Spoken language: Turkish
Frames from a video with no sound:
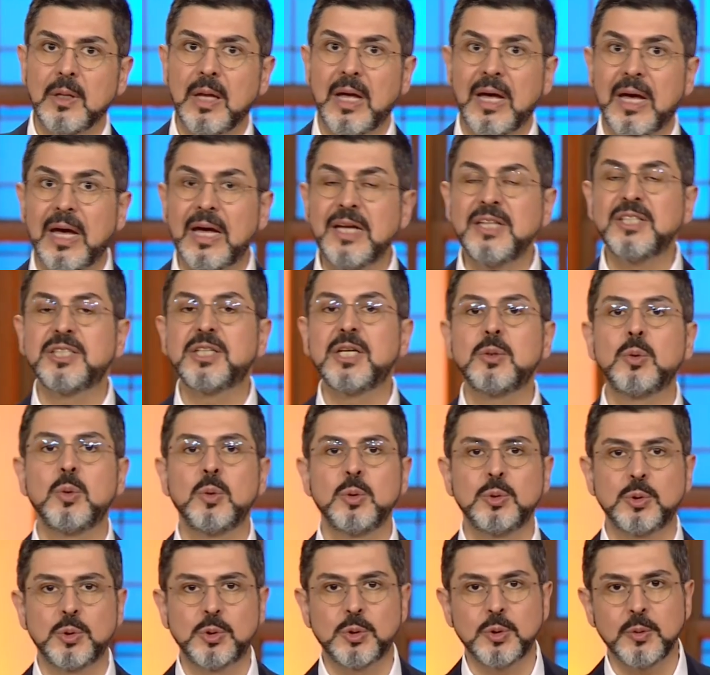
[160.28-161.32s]
Her şeyin
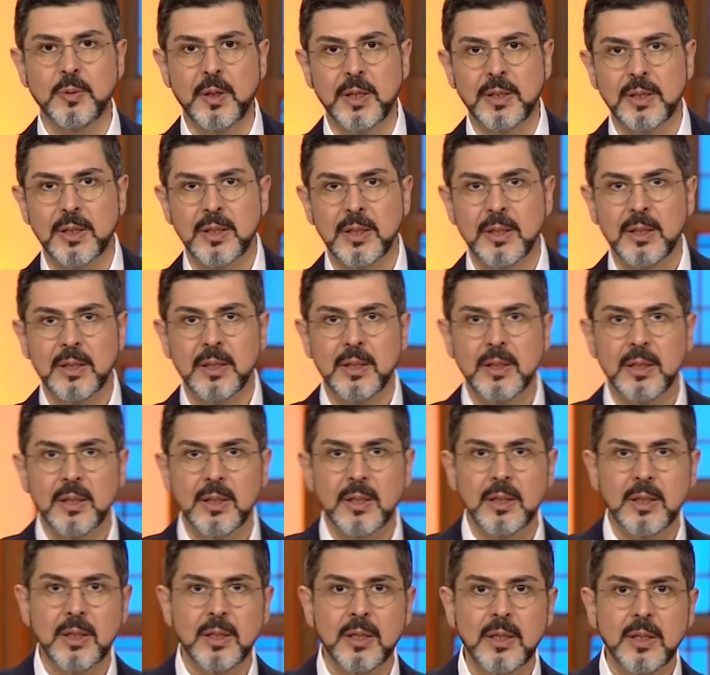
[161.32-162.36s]
ölçüsü var.
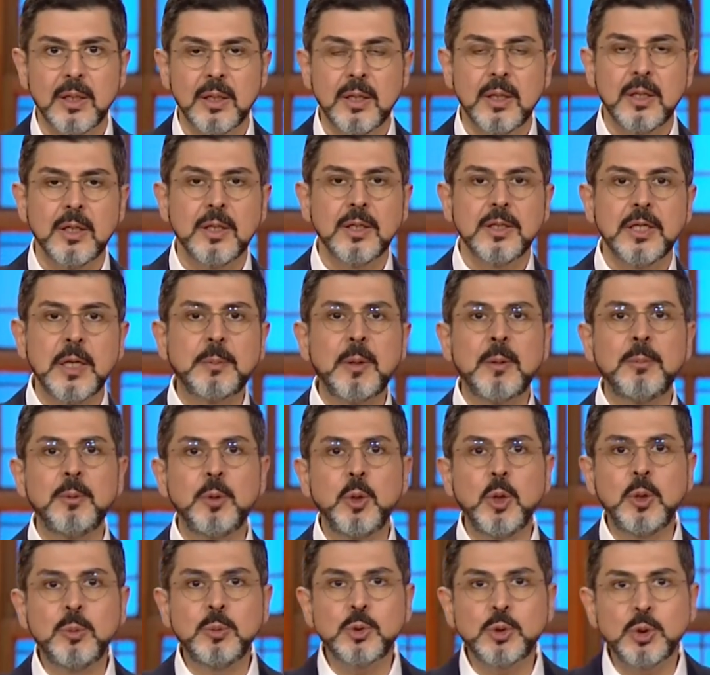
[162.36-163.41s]

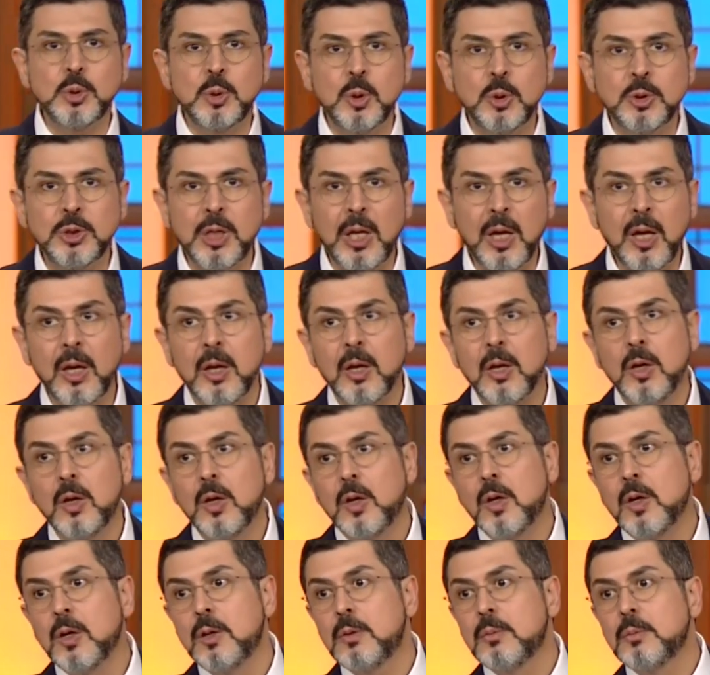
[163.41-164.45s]
Yapabiliyor musun hoca?
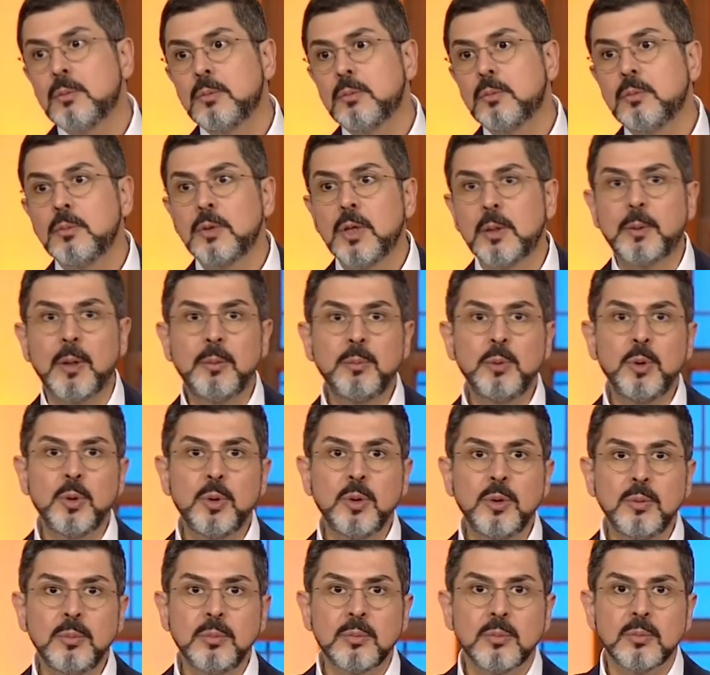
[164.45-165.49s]

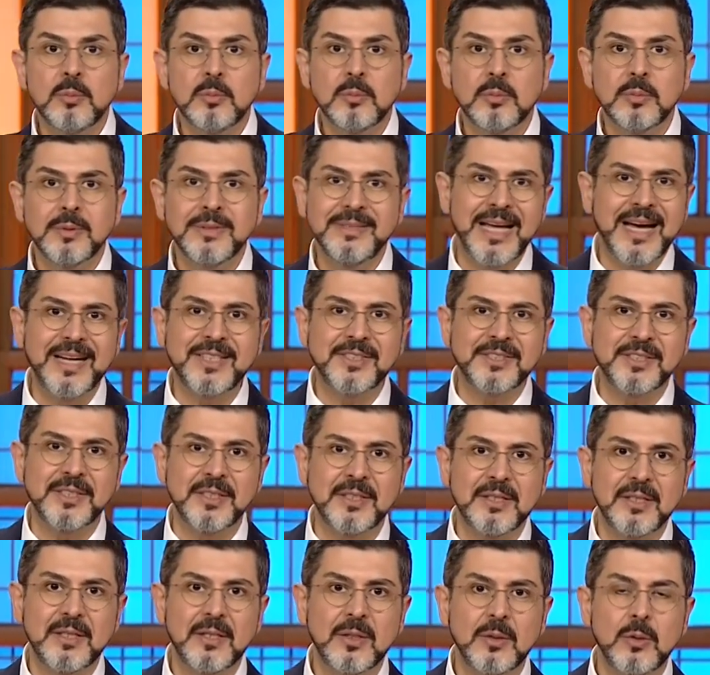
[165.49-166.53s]
Yapamıyorum dersin.
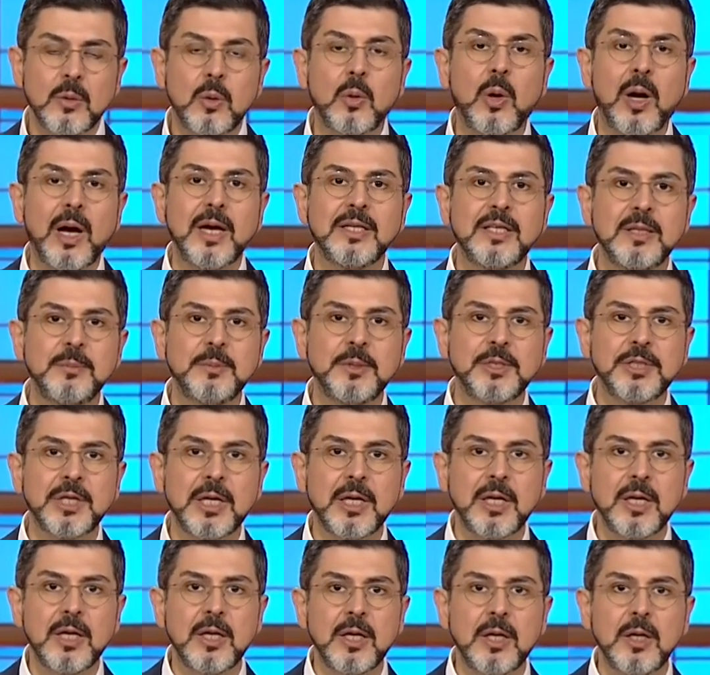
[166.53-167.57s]
O ayrı bir şey.
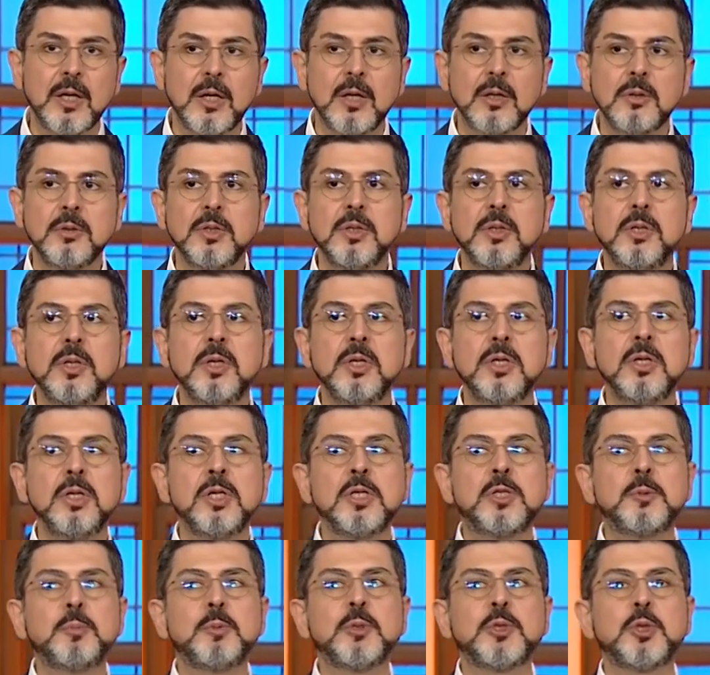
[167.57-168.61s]

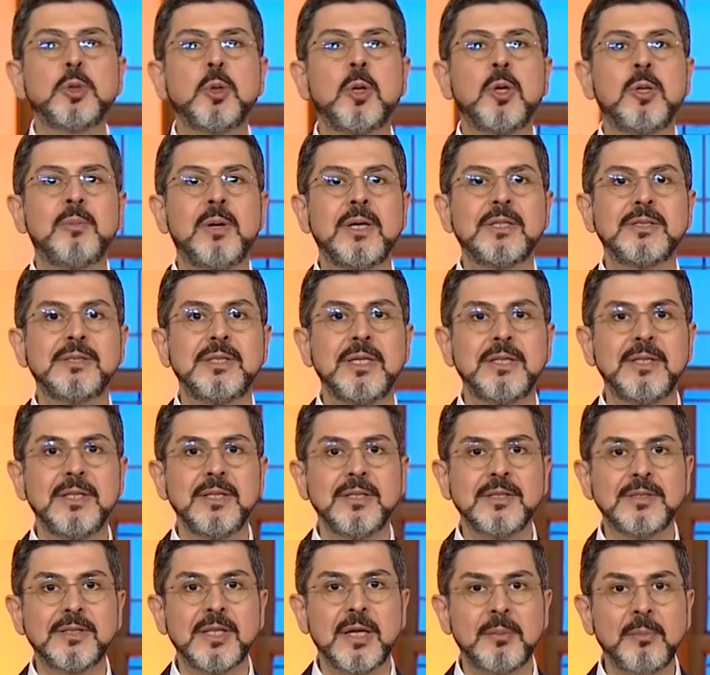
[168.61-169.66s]
Hiçbir şey olmaz dediğin
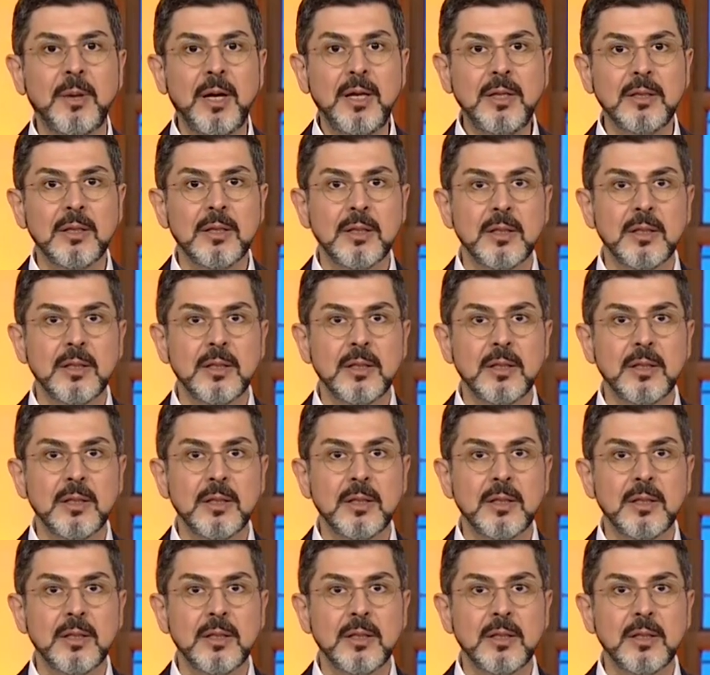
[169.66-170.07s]
zaman